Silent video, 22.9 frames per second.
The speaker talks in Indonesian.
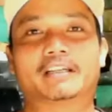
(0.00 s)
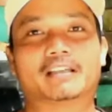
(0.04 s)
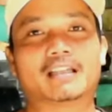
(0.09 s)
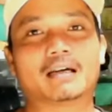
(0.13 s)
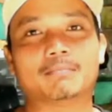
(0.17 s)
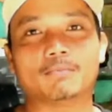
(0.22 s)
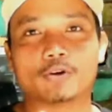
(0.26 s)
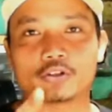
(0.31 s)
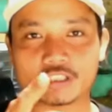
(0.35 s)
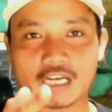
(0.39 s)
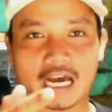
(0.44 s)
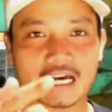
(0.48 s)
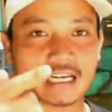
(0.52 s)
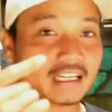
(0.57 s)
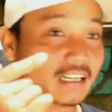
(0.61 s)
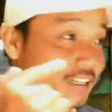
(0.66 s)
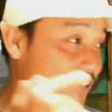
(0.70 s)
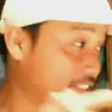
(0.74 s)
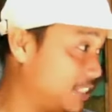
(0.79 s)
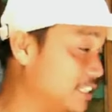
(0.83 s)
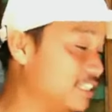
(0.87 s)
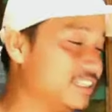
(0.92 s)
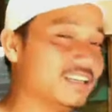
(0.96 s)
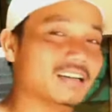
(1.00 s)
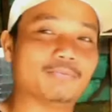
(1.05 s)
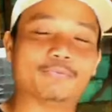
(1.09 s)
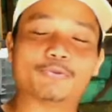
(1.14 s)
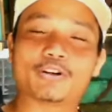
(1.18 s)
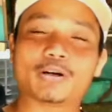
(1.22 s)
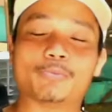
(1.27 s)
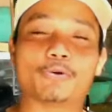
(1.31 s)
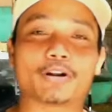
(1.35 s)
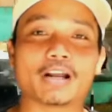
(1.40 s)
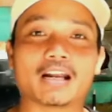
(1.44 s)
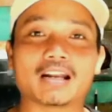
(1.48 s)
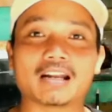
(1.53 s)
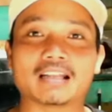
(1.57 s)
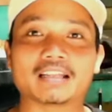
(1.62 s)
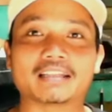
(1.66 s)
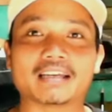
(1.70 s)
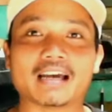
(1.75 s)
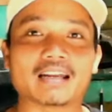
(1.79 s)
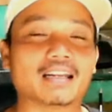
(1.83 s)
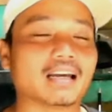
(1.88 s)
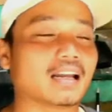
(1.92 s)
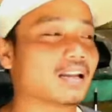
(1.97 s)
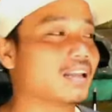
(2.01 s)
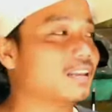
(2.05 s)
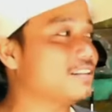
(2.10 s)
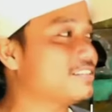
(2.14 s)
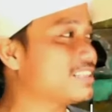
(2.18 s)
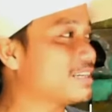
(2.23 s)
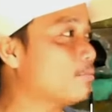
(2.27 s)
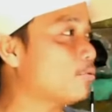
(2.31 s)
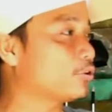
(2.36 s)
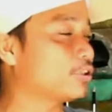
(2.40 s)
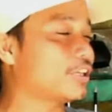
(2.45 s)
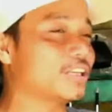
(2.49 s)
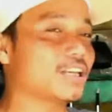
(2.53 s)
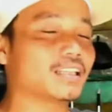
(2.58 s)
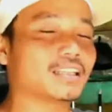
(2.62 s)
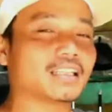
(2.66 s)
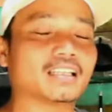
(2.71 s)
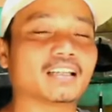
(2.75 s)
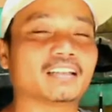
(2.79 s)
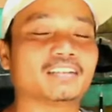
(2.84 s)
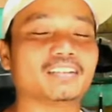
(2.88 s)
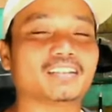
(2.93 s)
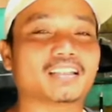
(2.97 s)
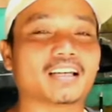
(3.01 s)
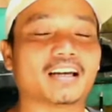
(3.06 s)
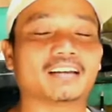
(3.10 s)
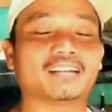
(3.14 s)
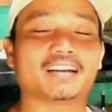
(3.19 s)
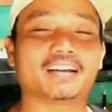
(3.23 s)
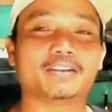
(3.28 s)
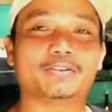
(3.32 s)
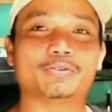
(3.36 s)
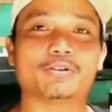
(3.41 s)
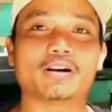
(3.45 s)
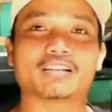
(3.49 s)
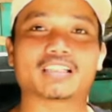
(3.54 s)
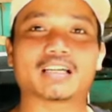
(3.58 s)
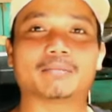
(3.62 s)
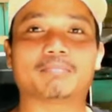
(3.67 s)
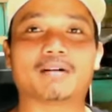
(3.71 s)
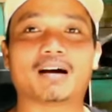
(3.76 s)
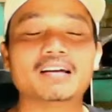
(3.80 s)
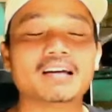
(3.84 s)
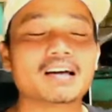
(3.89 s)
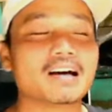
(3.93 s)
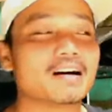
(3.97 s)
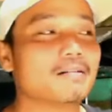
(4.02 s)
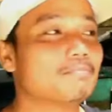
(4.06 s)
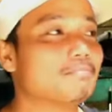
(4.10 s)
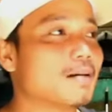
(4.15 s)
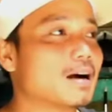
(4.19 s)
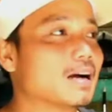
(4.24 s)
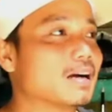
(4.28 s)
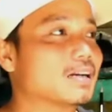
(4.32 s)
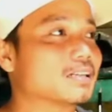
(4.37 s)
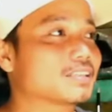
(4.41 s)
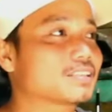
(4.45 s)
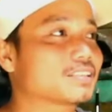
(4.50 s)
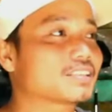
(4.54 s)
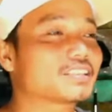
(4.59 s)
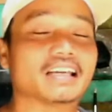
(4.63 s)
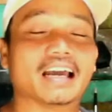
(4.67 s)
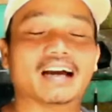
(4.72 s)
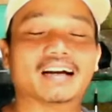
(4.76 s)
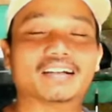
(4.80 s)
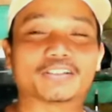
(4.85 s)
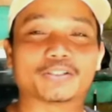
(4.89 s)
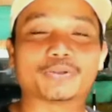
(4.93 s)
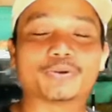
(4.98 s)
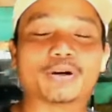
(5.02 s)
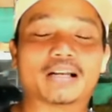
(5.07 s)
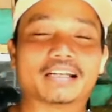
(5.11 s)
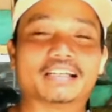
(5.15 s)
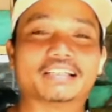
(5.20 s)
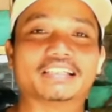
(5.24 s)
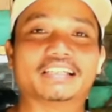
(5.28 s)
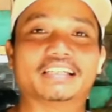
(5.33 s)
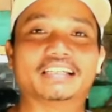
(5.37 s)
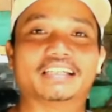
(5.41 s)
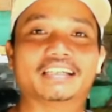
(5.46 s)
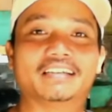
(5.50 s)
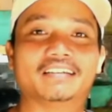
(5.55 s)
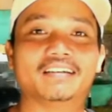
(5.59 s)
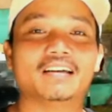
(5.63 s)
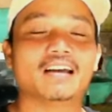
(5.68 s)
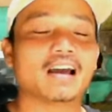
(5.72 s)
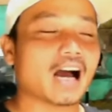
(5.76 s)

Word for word: Kita mau hmm. cari di sini ya. Mudah-mudahan nanti ada. Nanti saya mau tanya-tanya juga sama Mas yang jual di sini.